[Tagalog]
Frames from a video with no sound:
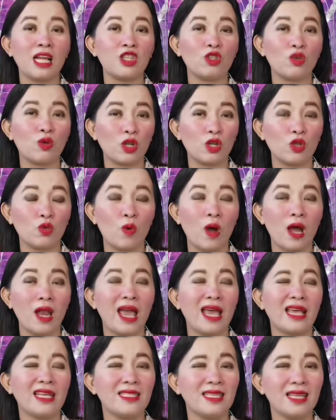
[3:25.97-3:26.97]
ganito
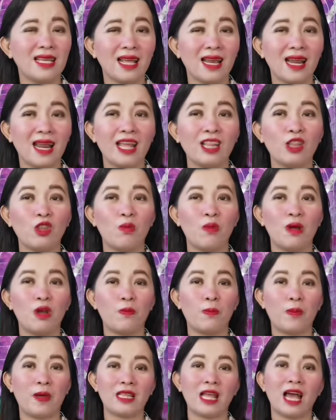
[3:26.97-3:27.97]
ritual ay sikretong
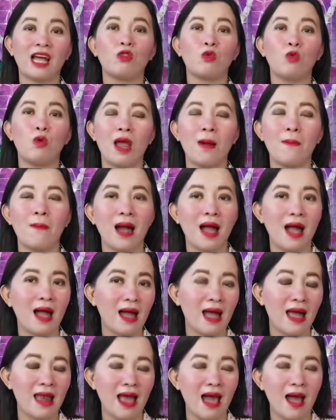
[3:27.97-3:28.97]
malupit at walang
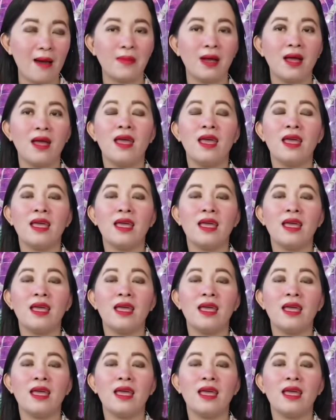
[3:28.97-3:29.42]
makakaalam.